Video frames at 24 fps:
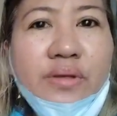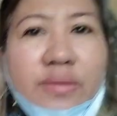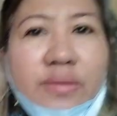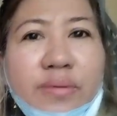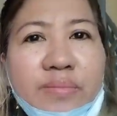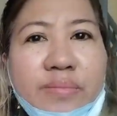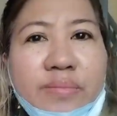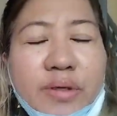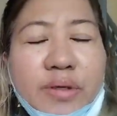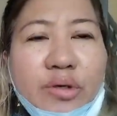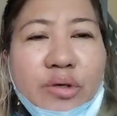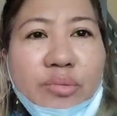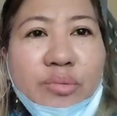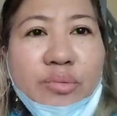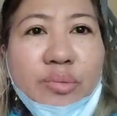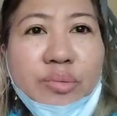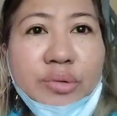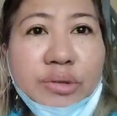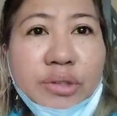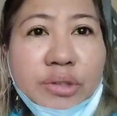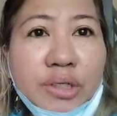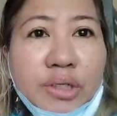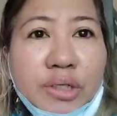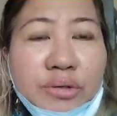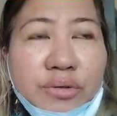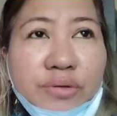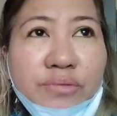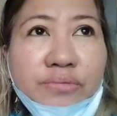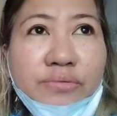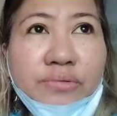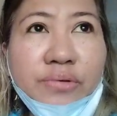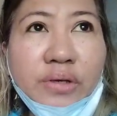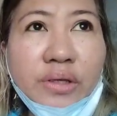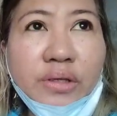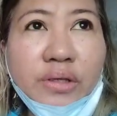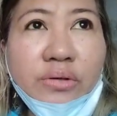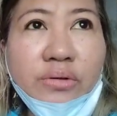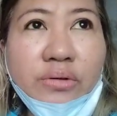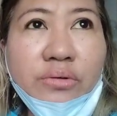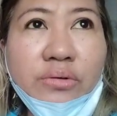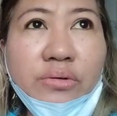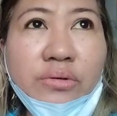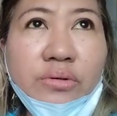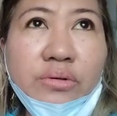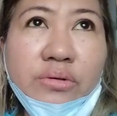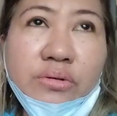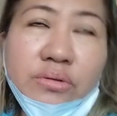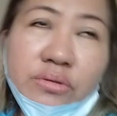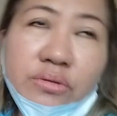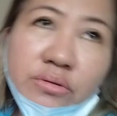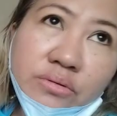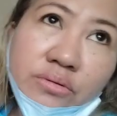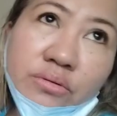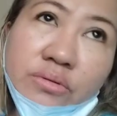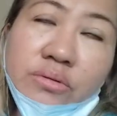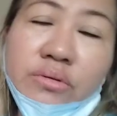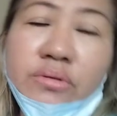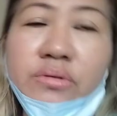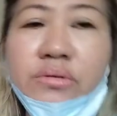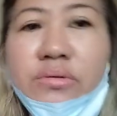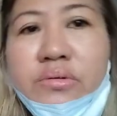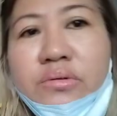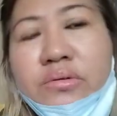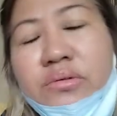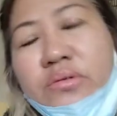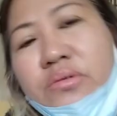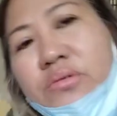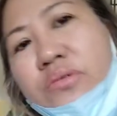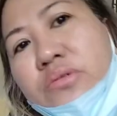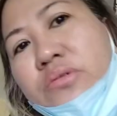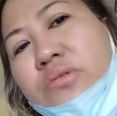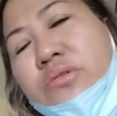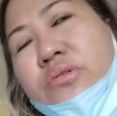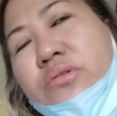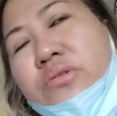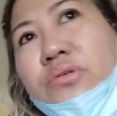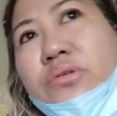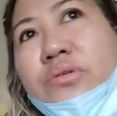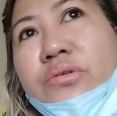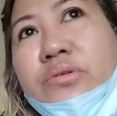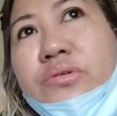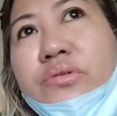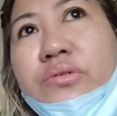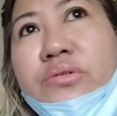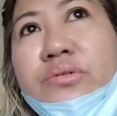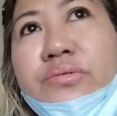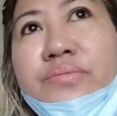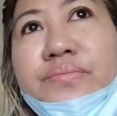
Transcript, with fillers: Pero pupuntahan ko yung friend ko. So yun.